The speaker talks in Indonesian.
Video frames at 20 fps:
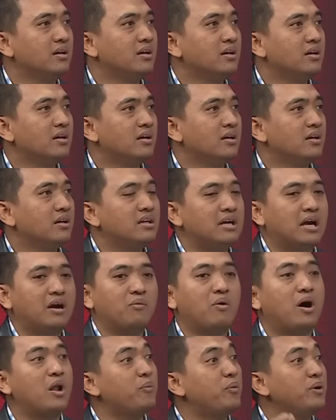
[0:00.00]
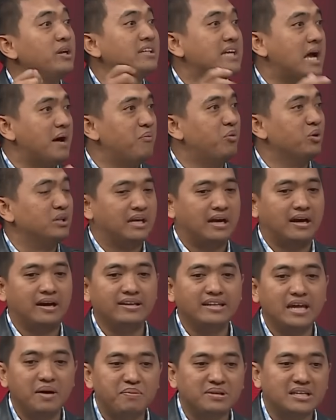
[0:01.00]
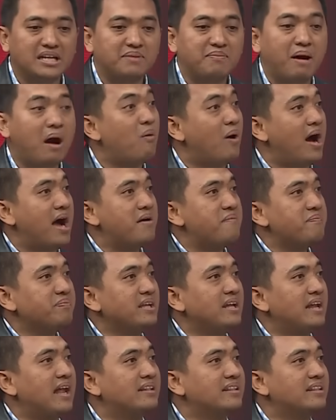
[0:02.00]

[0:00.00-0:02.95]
dicabut ya ya walaupun dicabut ya dia bisa di bawah di iya.